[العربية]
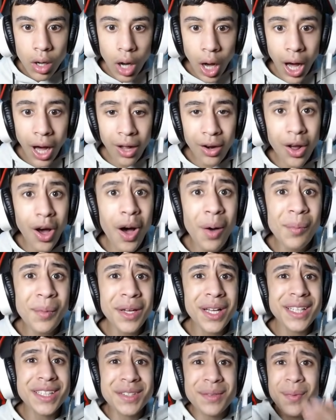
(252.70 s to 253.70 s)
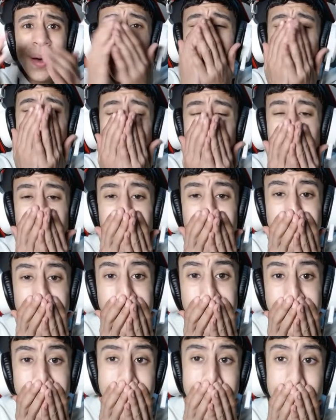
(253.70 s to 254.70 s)
حرام يا شباب
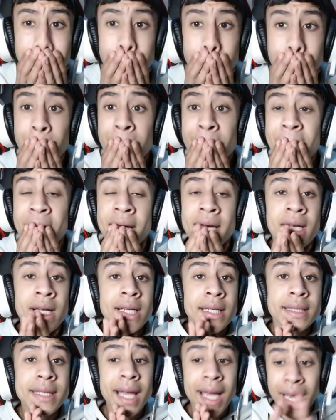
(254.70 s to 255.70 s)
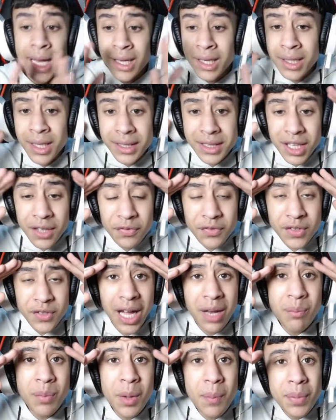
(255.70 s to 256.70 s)
تخيل انك تفتح
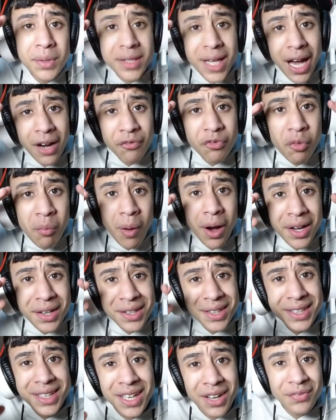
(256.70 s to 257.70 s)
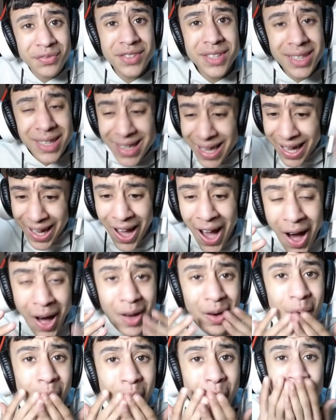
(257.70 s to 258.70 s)
البيت بتاعك في ماين كرافت تلاقي
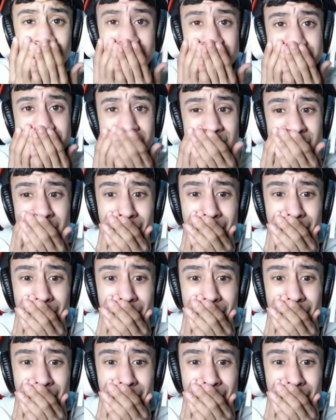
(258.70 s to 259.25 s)
حرامي لا